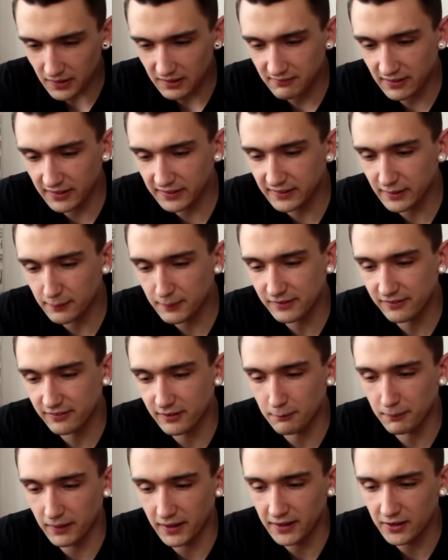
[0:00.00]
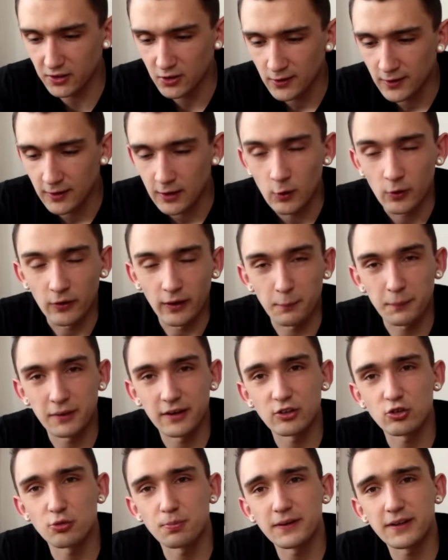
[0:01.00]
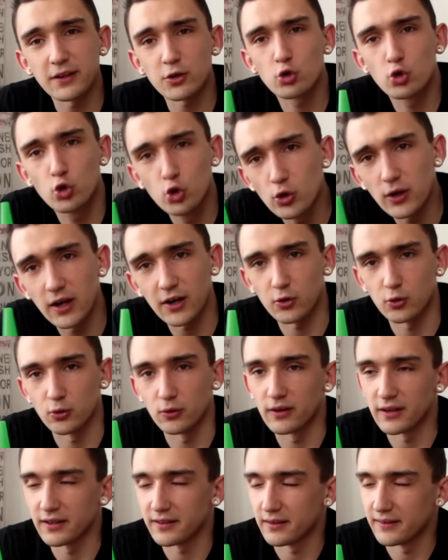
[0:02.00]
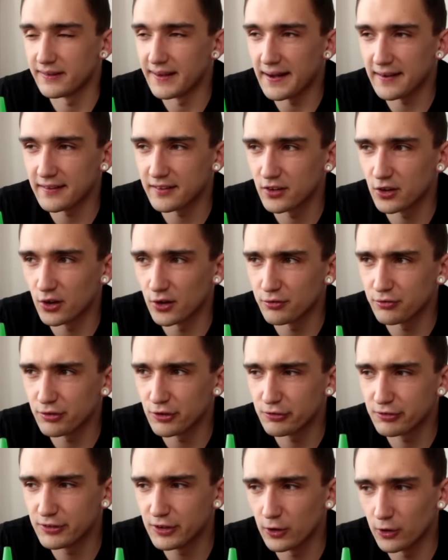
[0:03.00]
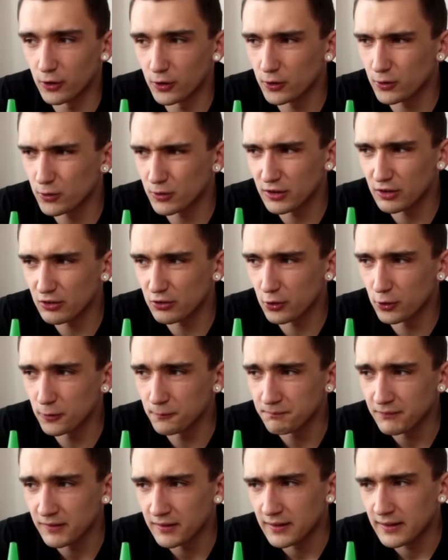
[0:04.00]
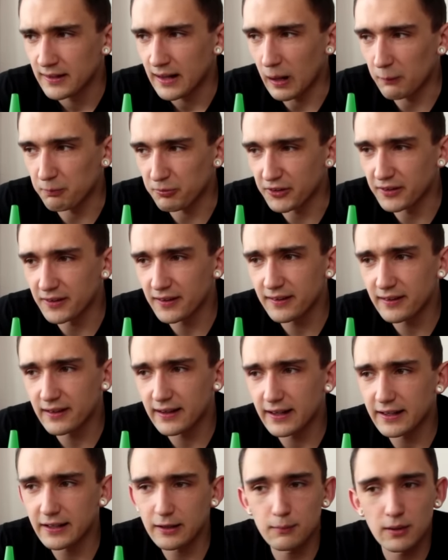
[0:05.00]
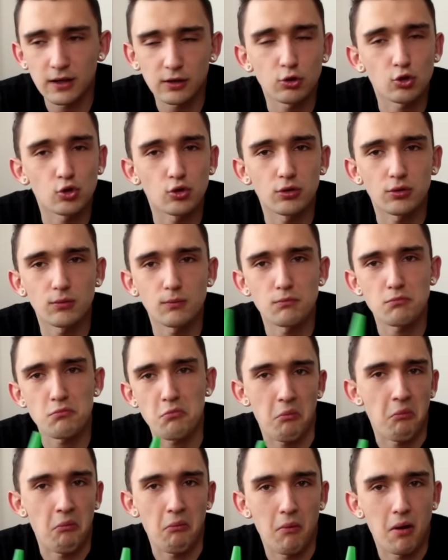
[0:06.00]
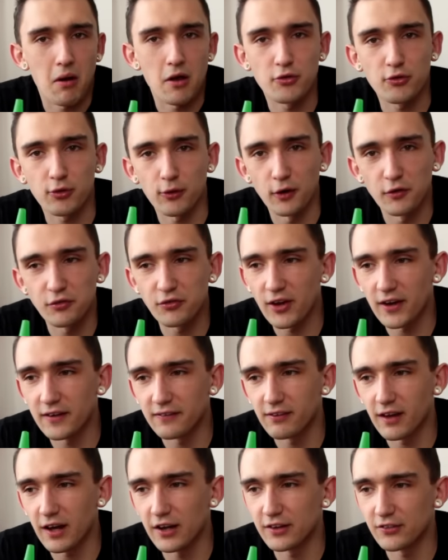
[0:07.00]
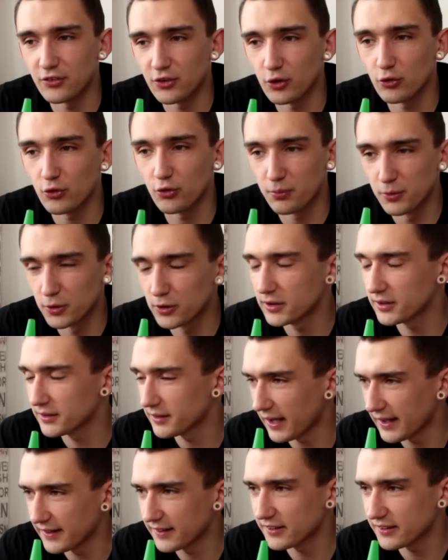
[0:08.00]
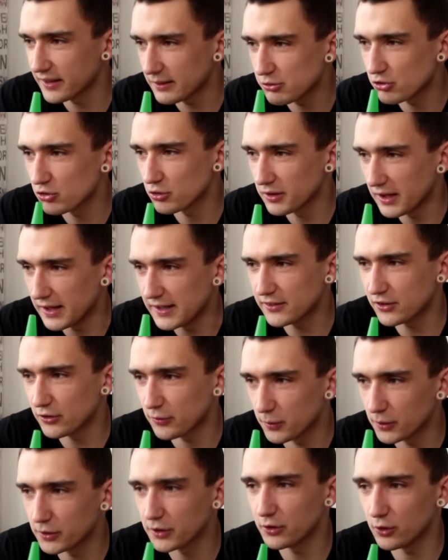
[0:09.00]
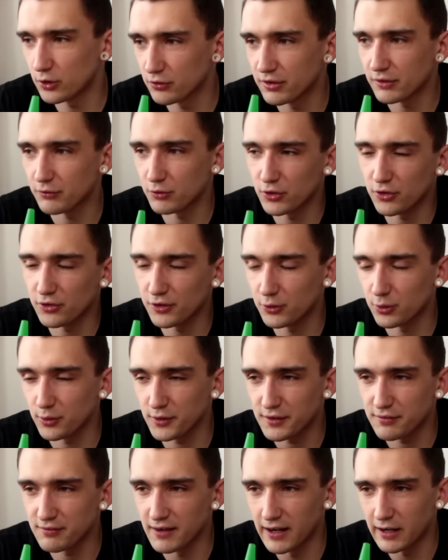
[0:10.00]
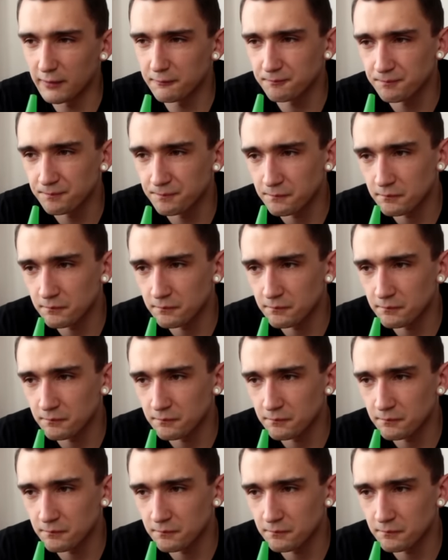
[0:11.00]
waren die damals dabei und habe mir dann später einen Kühlakku äh, nachgekauft für 4 Euro oder so. Habe den dann da reingemacht und jetzt läuft's 1A. Jetzt es wirklich anderthalb Stunden hält es wirklich. Irgendwann wird es natürlich warm.